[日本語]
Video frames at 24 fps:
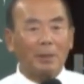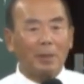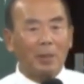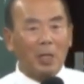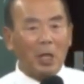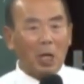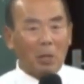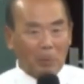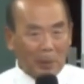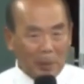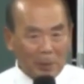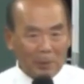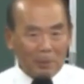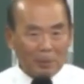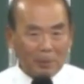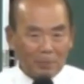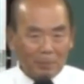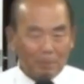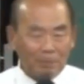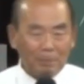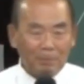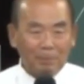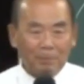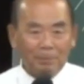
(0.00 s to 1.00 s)
レビで
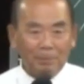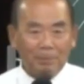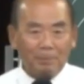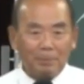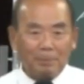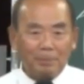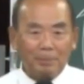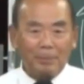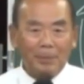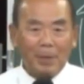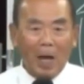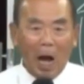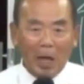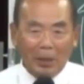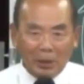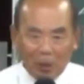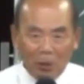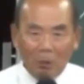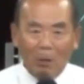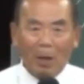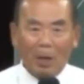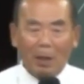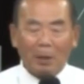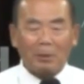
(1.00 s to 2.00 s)
すはっき
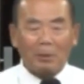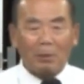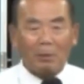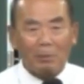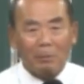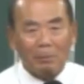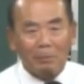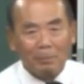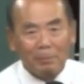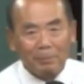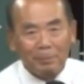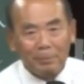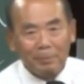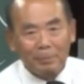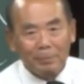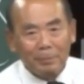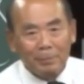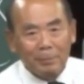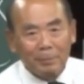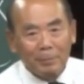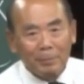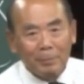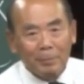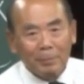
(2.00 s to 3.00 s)
り分かってる
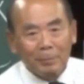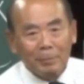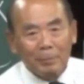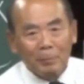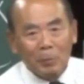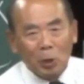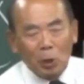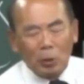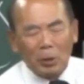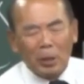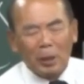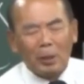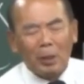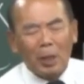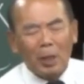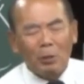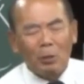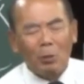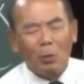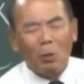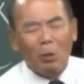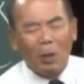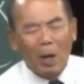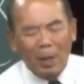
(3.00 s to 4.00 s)
そして天
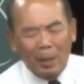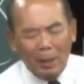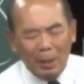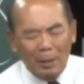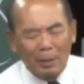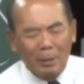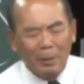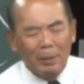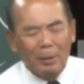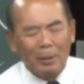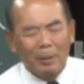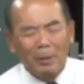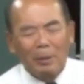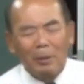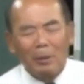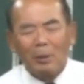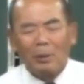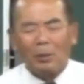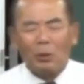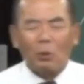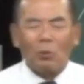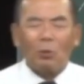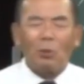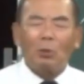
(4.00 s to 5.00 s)
皇が
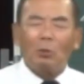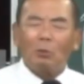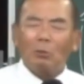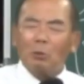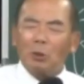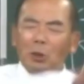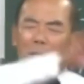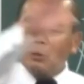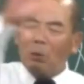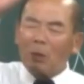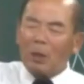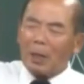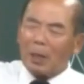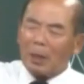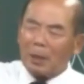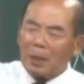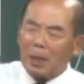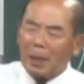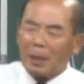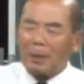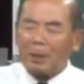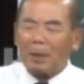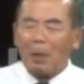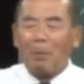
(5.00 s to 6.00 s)
その牛の中
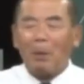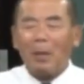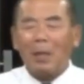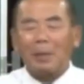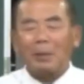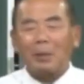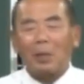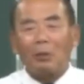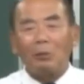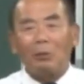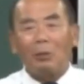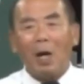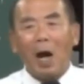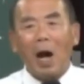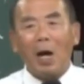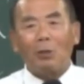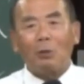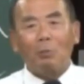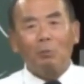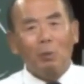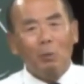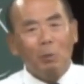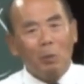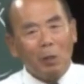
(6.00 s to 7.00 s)
で食べなさるあ
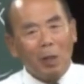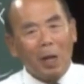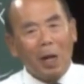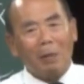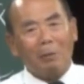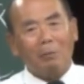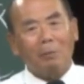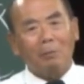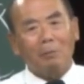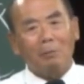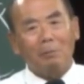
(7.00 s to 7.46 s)
る部分がある